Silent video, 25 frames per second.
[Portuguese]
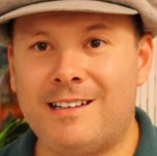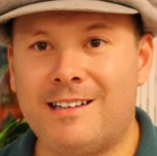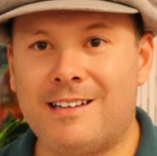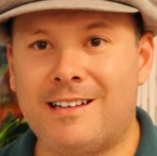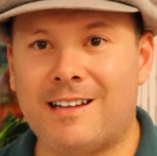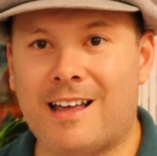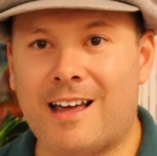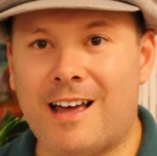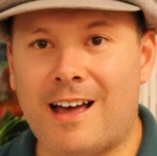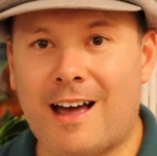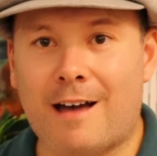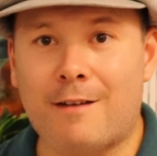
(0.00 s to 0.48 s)

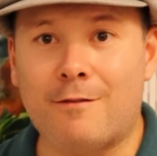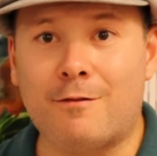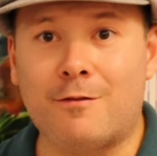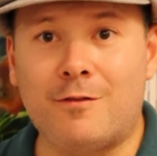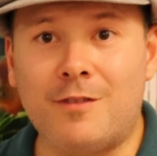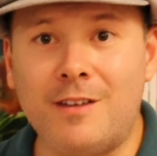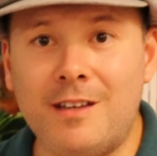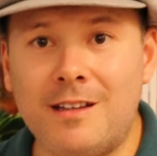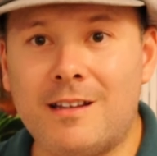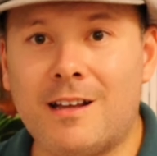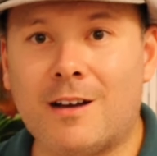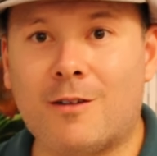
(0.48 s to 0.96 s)
né, a
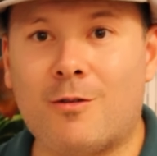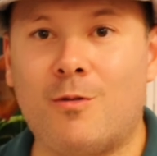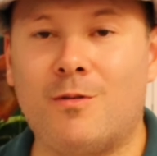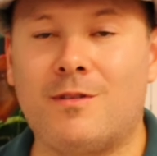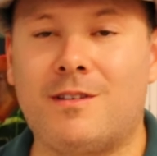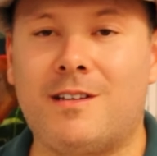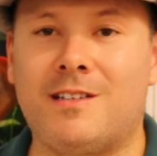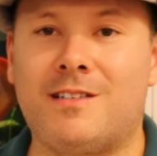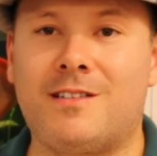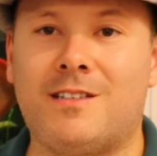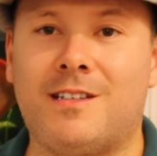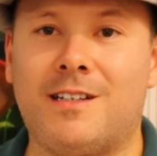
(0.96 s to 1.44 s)
vida
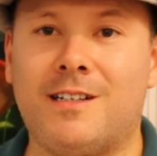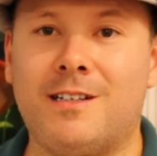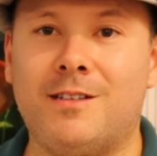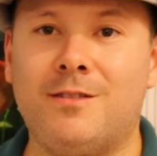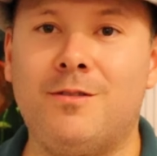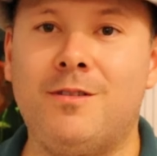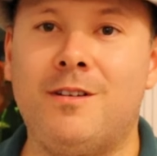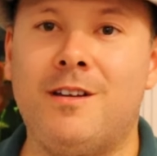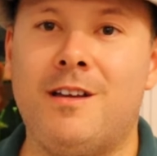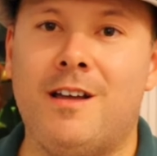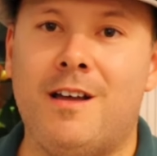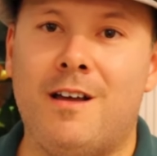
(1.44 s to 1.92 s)

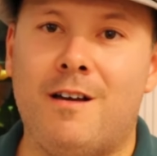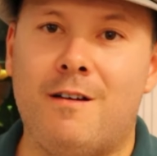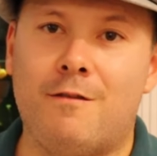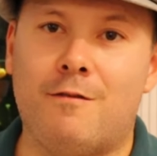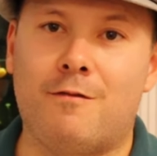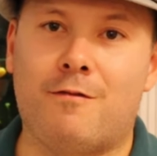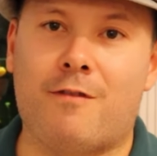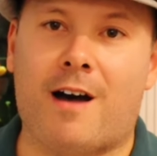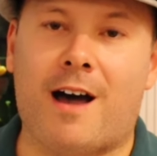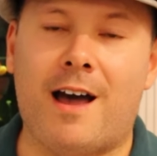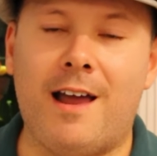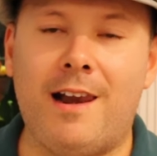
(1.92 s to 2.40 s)
acontecendo,
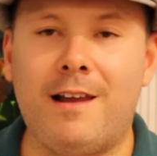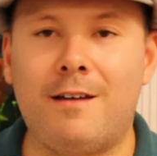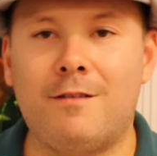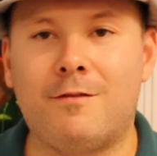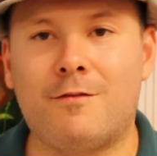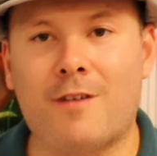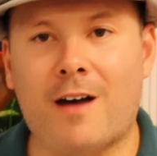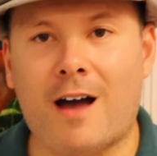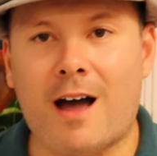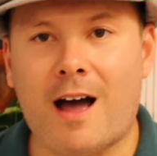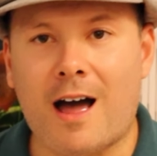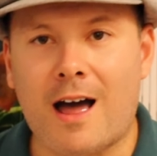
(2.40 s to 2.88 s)
vai
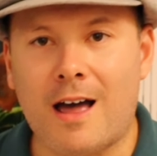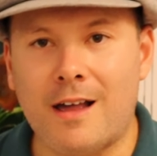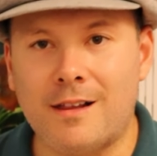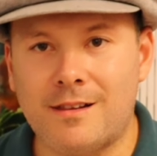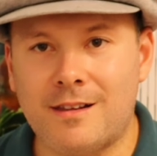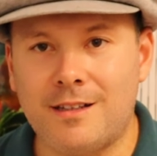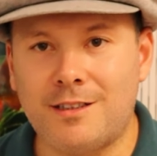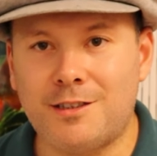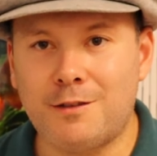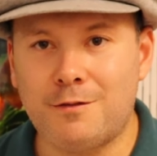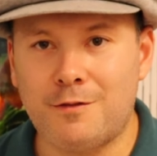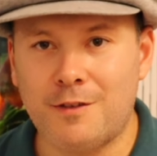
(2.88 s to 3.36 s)
levar a
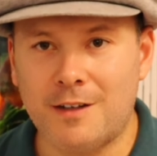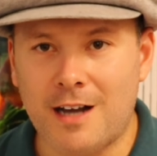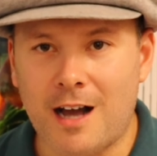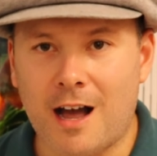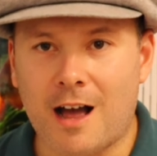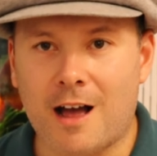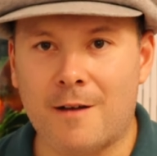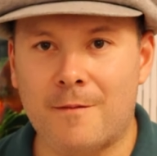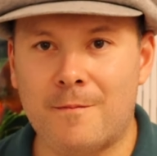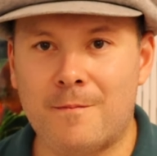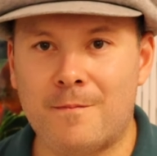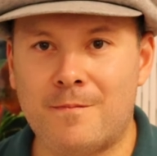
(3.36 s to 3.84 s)

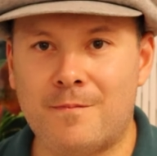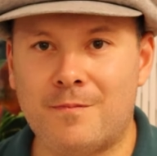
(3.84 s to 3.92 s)
acidificar.